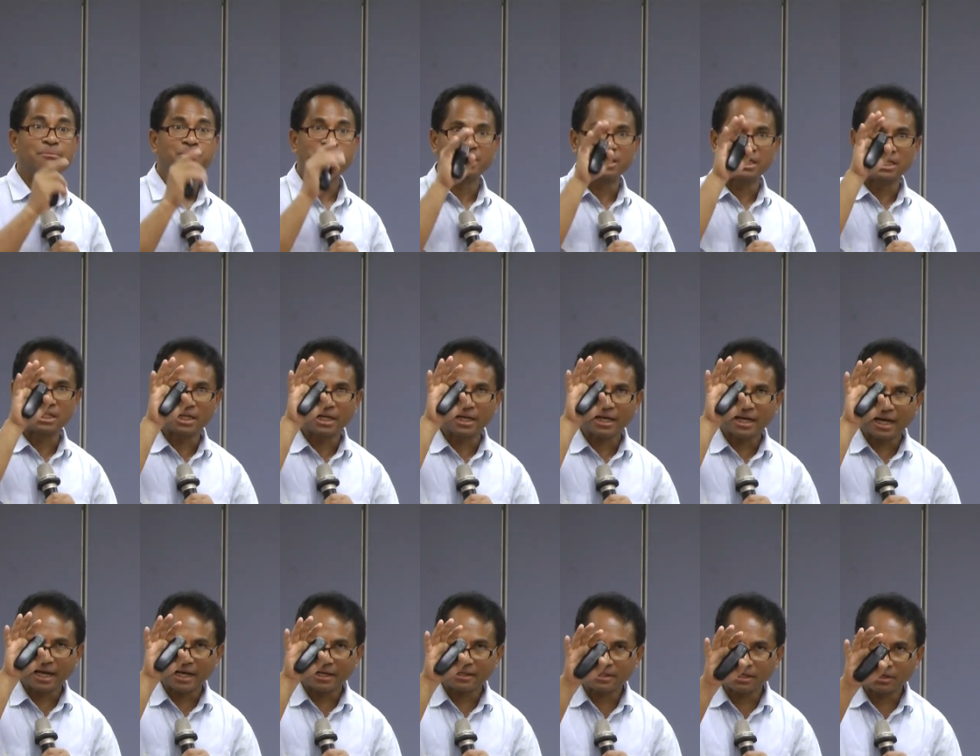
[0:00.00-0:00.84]
们应该
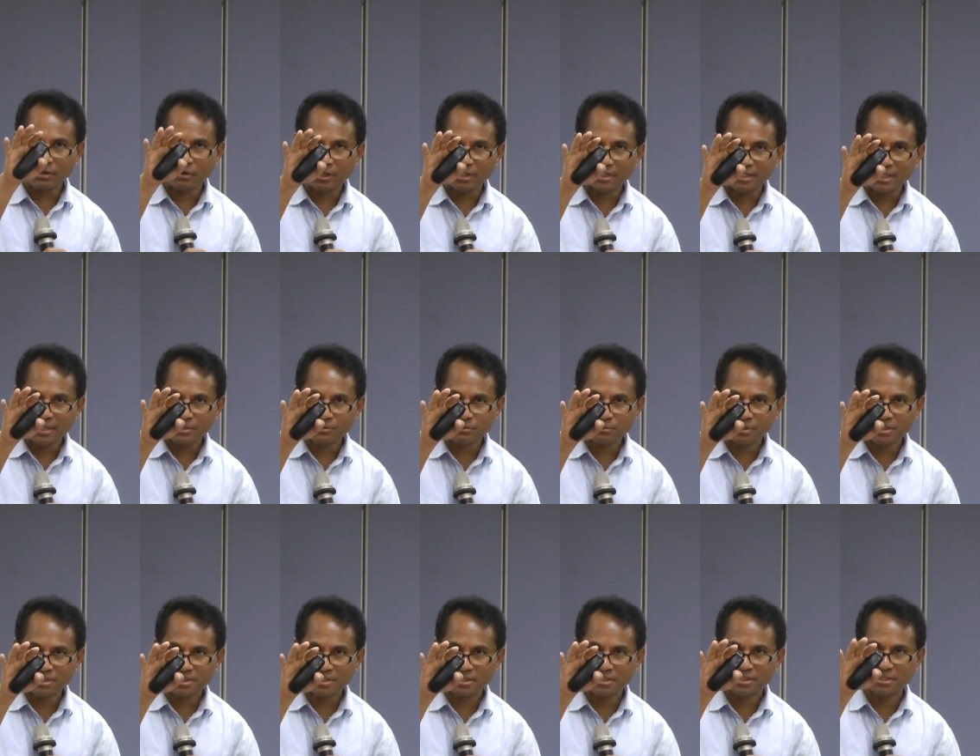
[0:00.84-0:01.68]
看到了耶稣
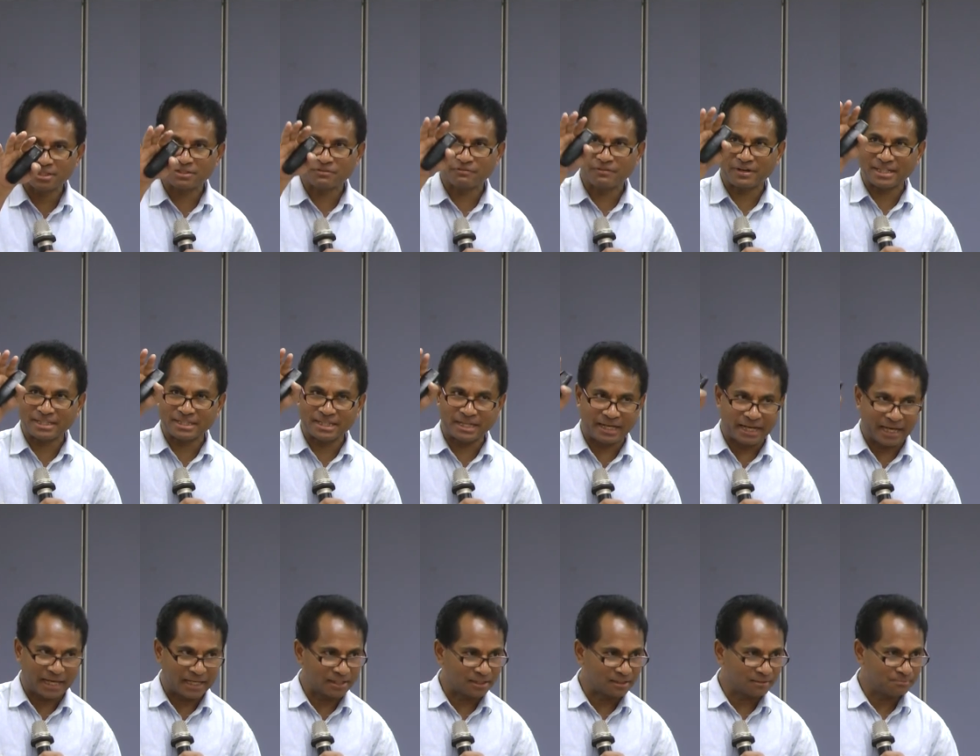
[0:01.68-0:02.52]
的尸体是放在
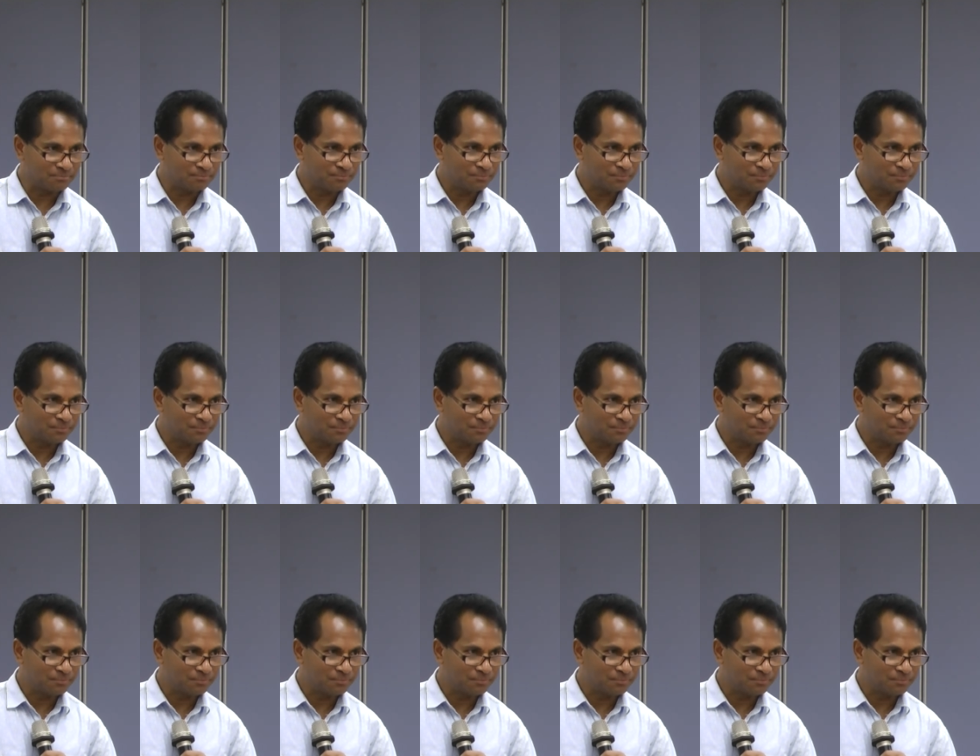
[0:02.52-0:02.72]
哪里。